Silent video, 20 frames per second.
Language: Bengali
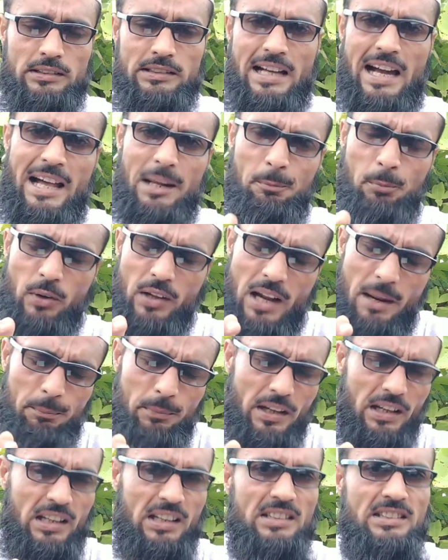তারপর
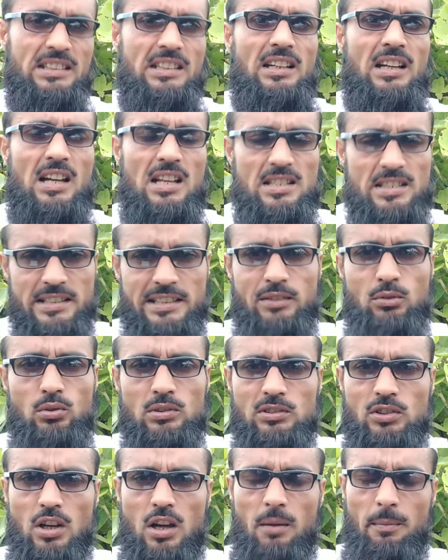আপনাকে যে কাজটি
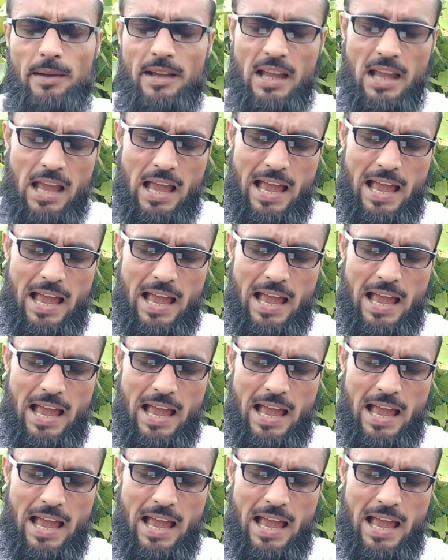করতে হবে